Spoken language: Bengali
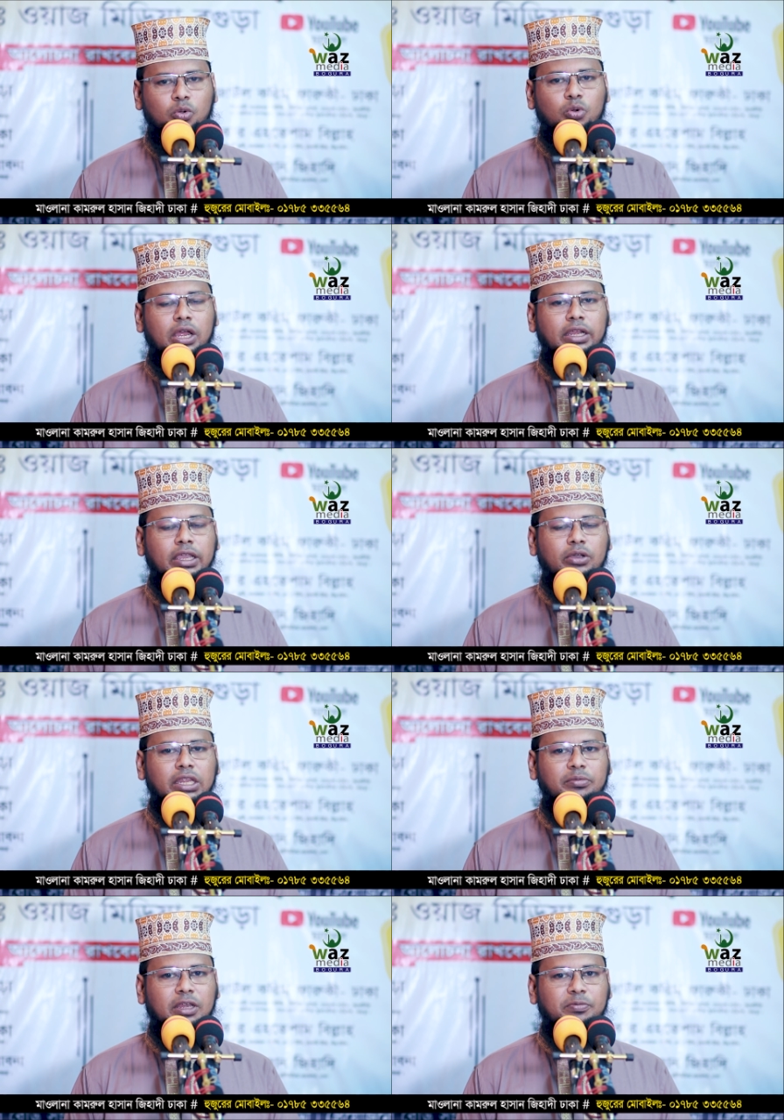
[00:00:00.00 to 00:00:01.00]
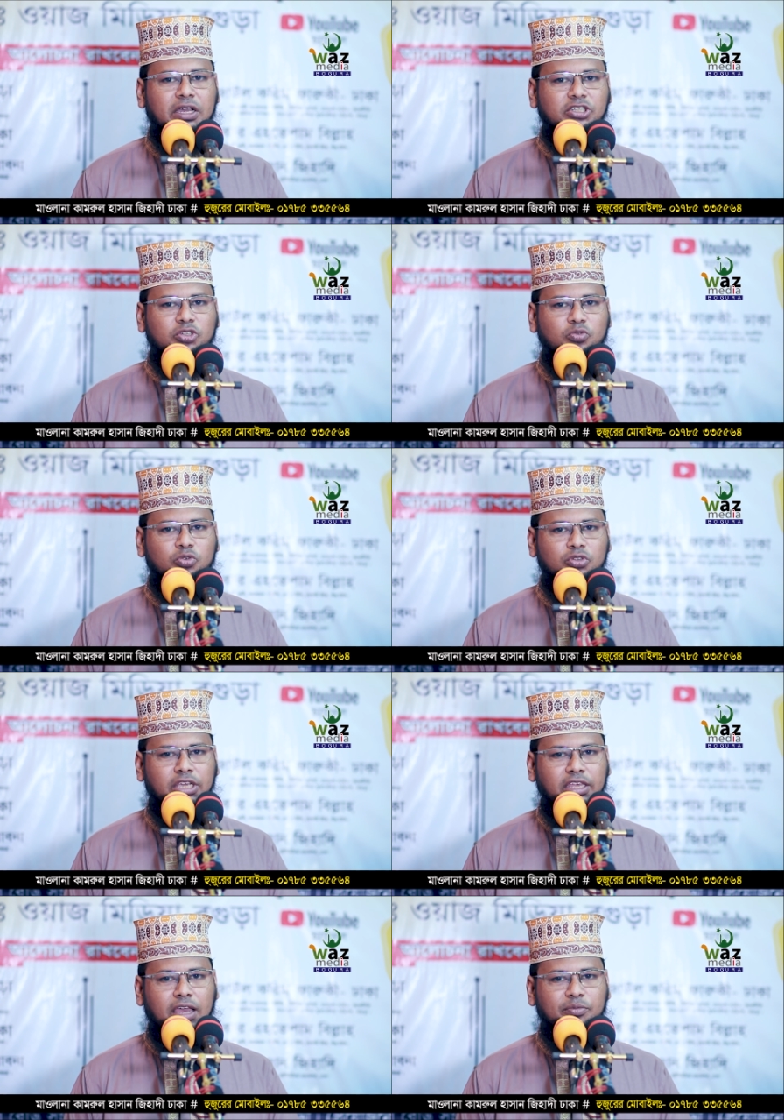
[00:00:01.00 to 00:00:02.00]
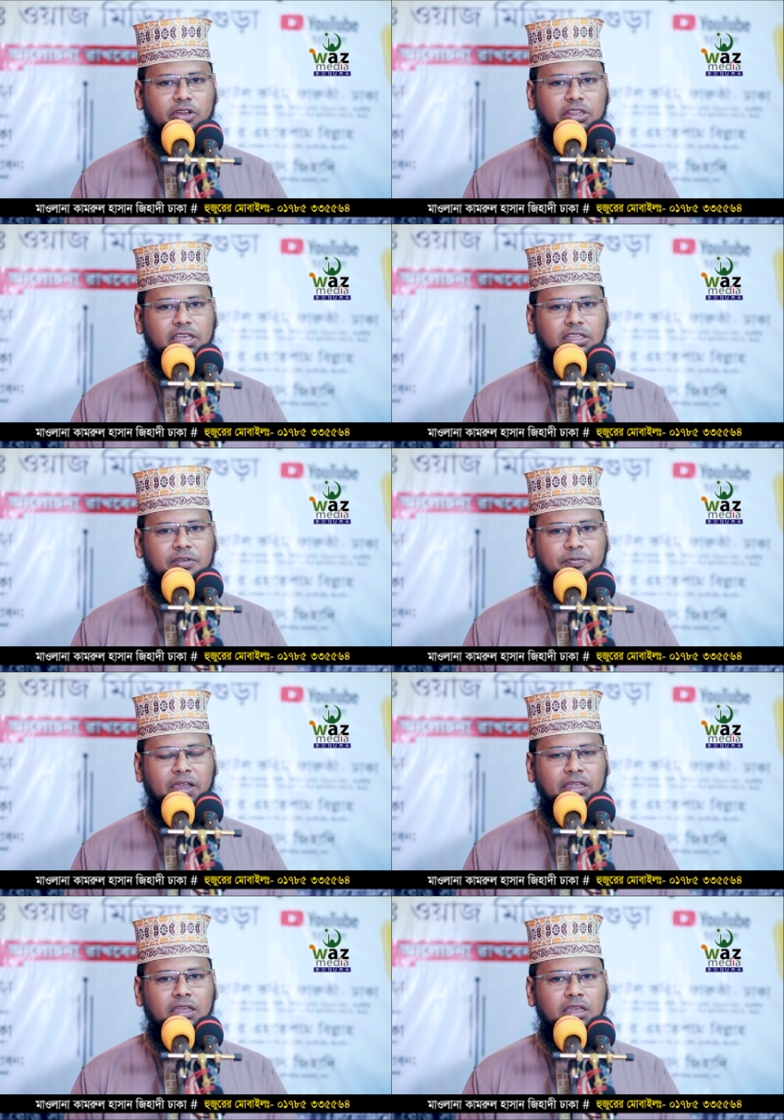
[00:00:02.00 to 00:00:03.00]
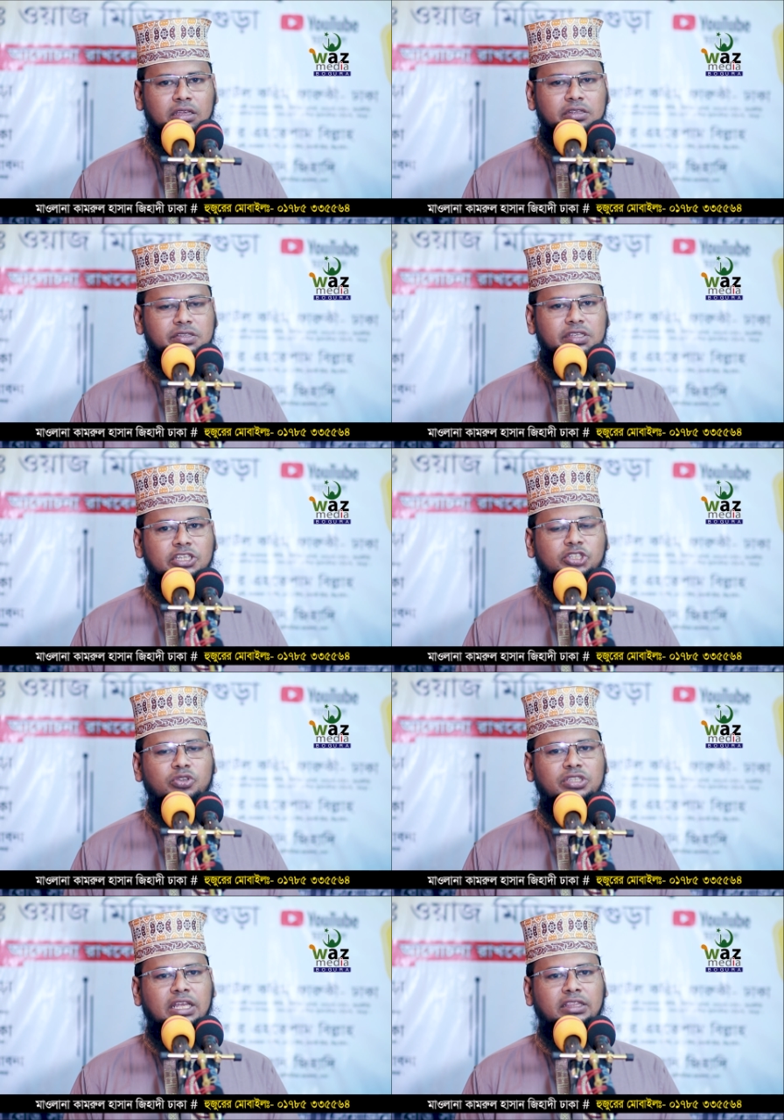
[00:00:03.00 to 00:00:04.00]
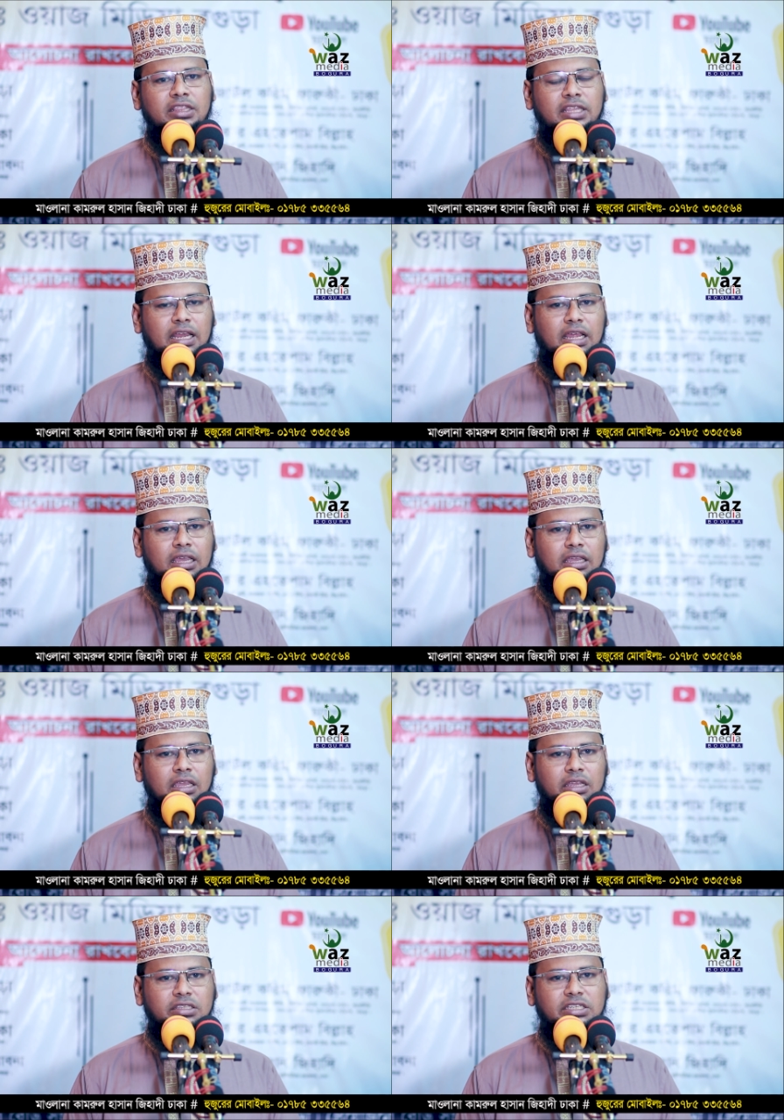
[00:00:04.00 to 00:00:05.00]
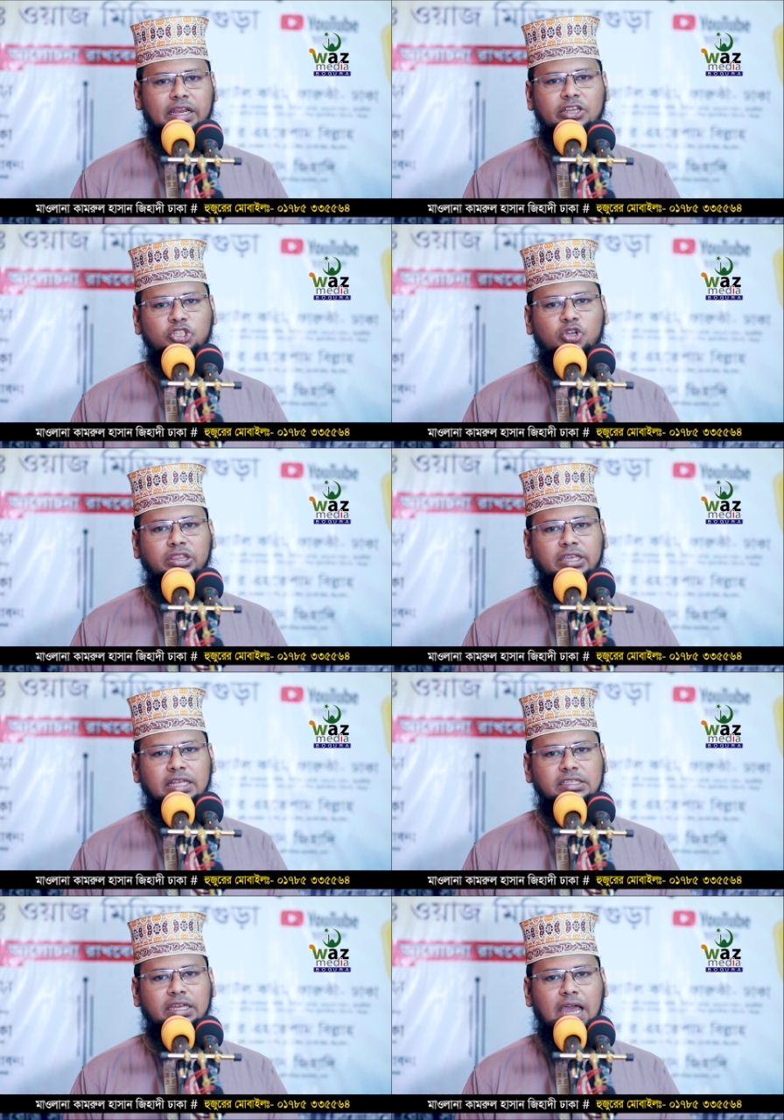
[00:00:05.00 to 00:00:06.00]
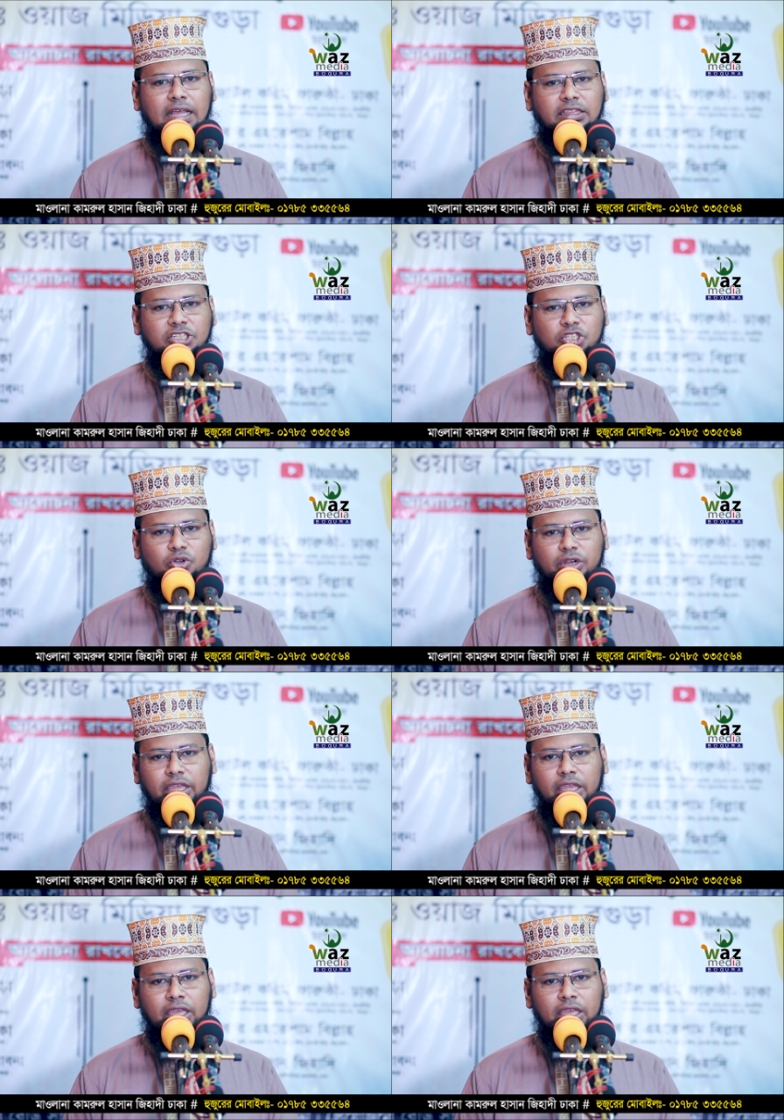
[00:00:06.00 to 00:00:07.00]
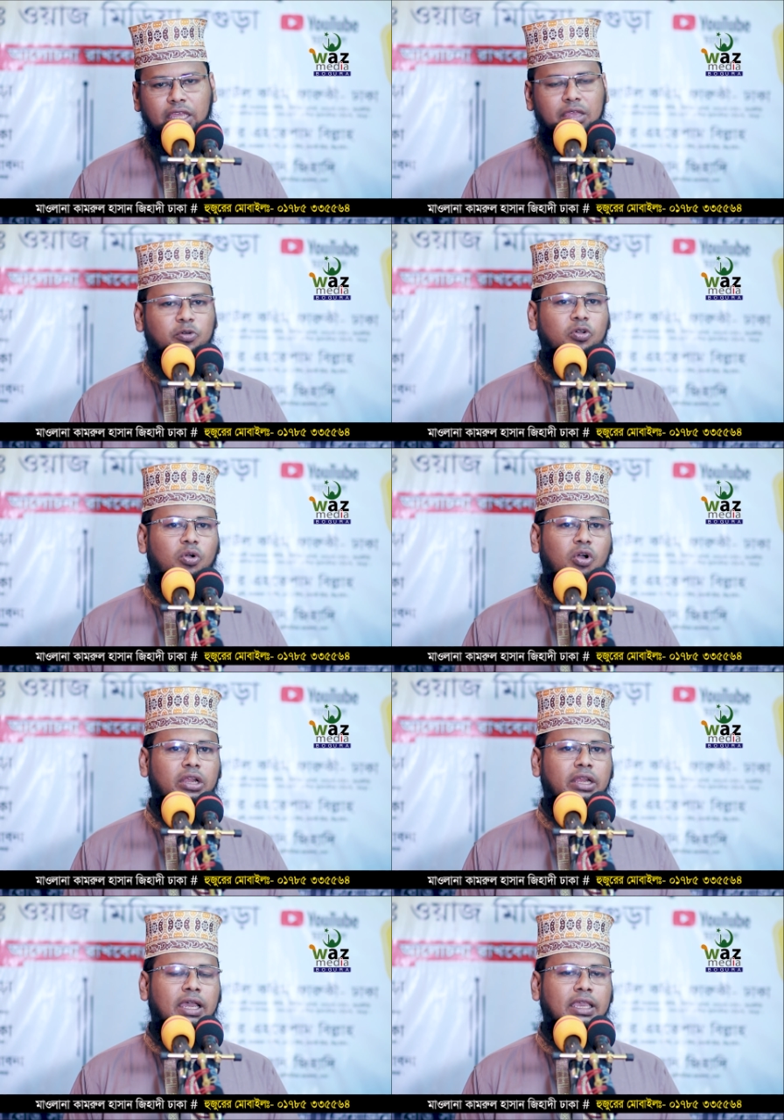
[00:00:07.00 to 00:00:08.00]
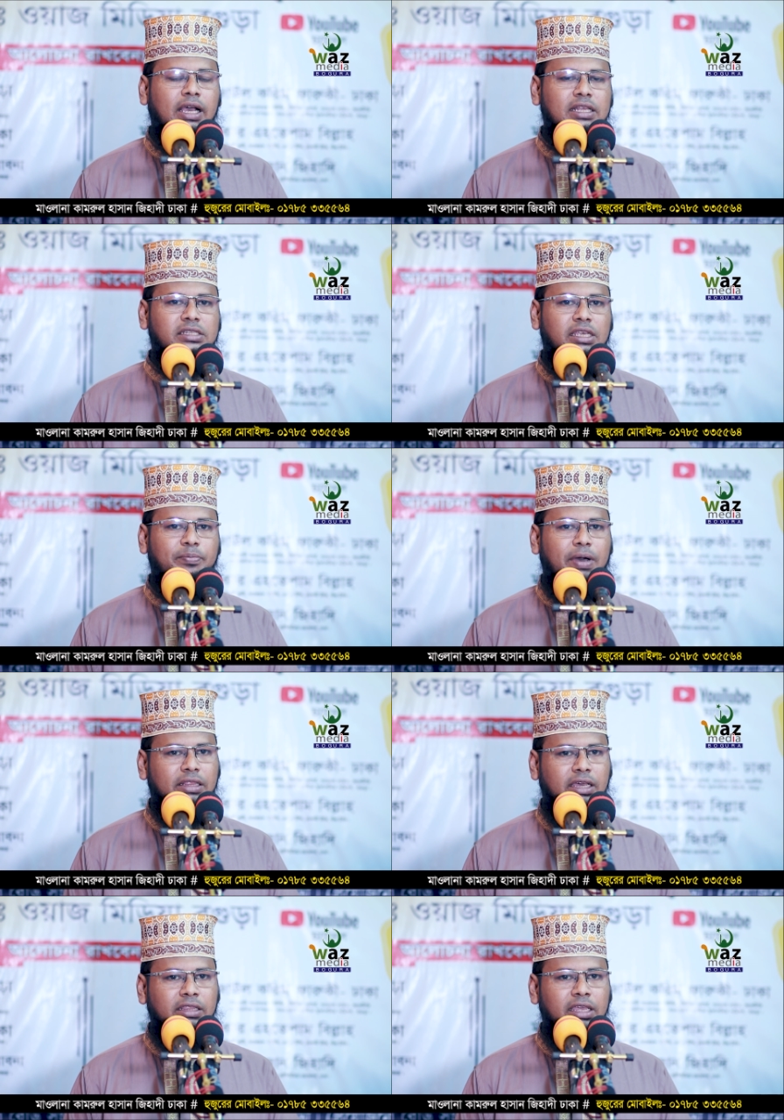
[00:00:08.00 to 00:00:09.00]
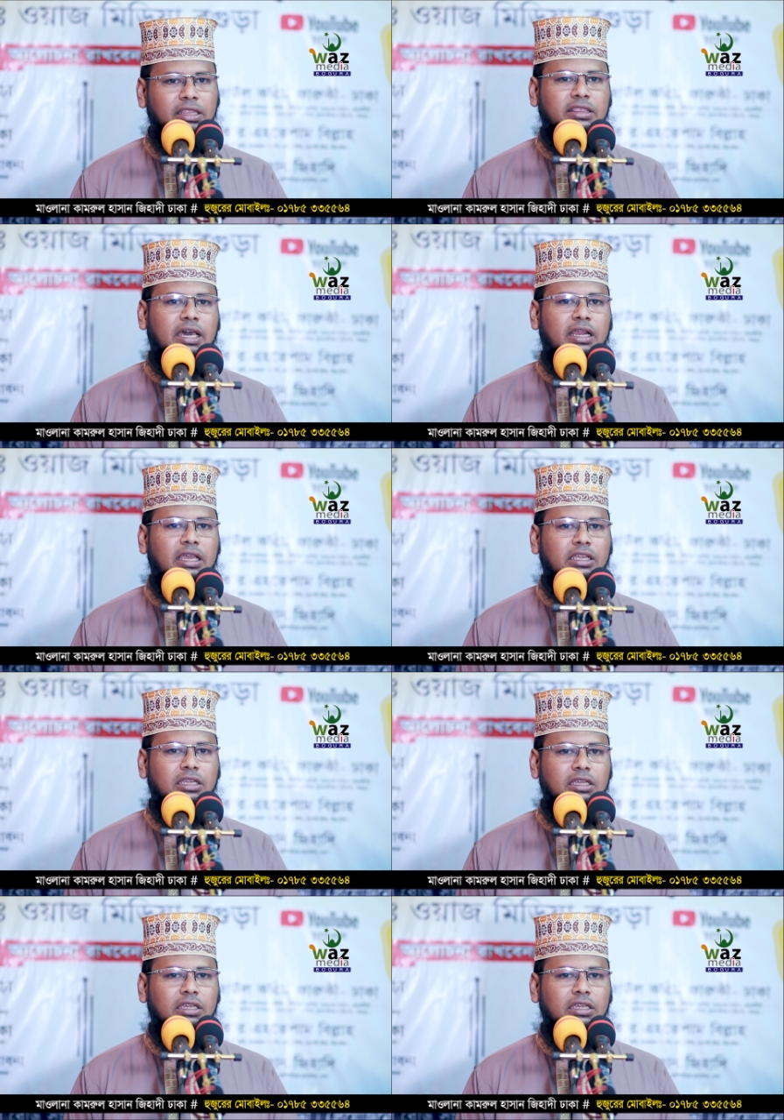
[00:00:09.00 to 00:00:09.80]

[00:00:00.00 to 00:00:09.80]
কোরআনে করিমার ভাষ্য অনুযায়ী আমরা দেখতে পাই শ্রেষ্ঠ জাতি তারা যারা সৎ কাজের আদেশ করে এবং অন্যায় কাজে বাধা দেয় তারাই